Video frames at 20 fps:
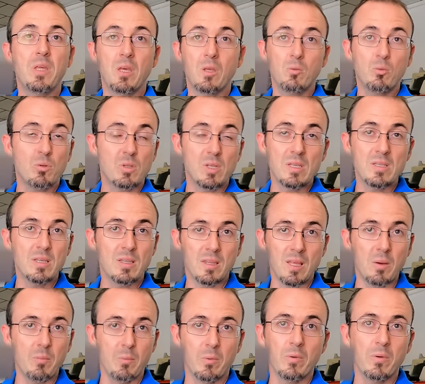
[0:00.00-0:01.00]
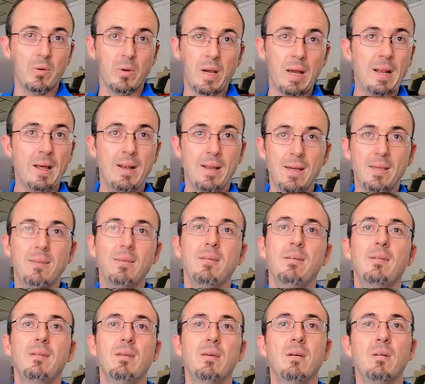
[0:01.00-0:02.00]
piquer toutes les étapes euh, à la mhm.
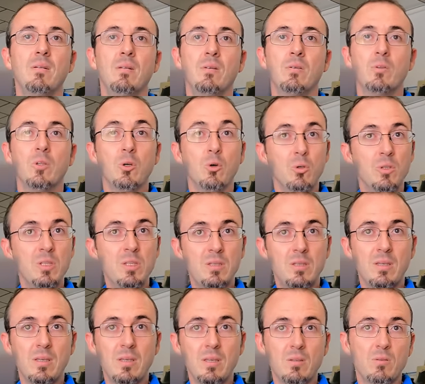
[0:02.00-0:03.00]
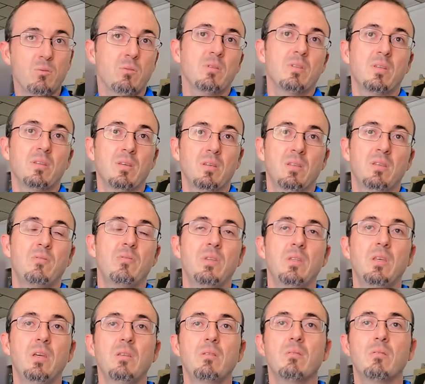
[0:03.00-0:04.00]
lettre. Hein. Euh, on est audité sur cette
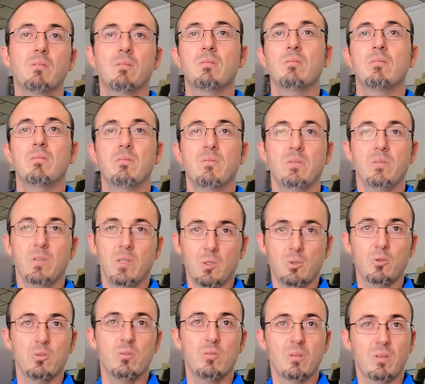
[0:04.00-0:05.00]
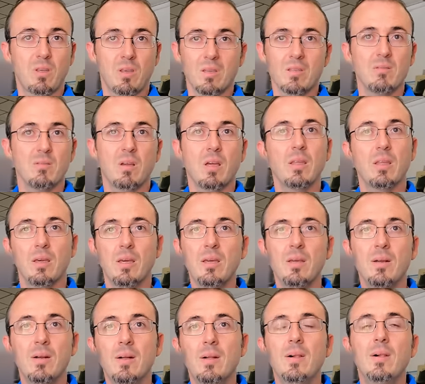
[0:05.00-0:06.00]
activité, donc euh, c'est vraiment quelque chose de très encadré.
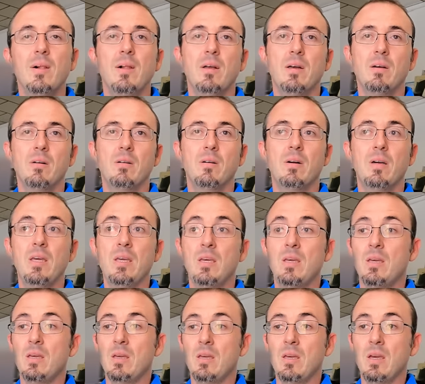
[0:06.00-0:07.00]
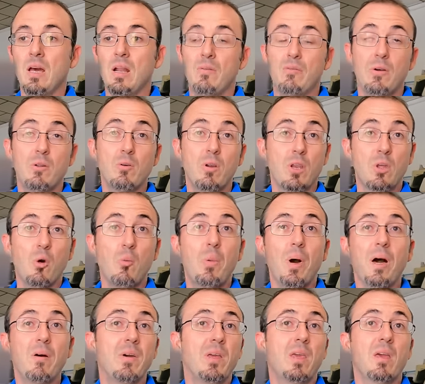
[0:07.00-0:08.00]
et à la fin, le client
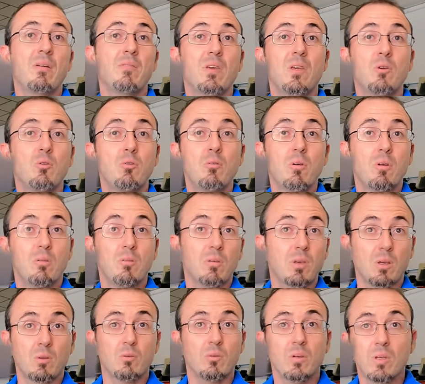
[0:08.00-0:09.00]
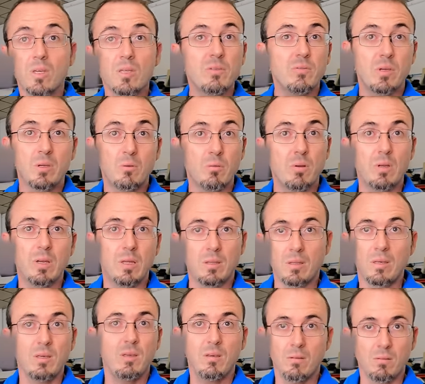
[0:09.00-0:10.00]
part avec un véhicule, avec une carte grise, véhicule
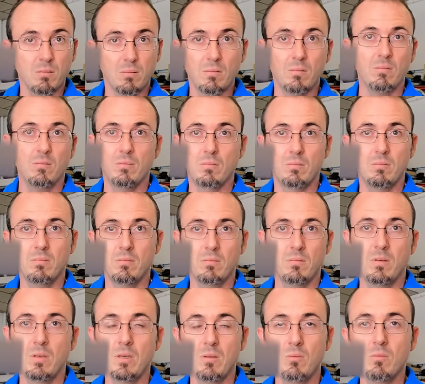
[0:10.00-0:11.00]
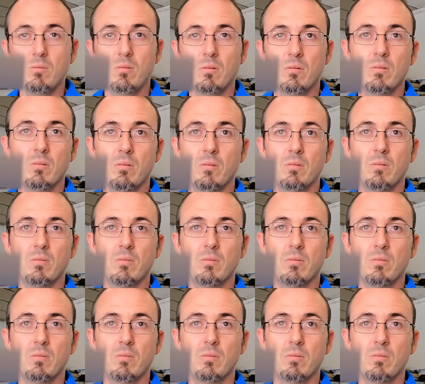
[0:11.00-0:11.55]
électrique. et donc, il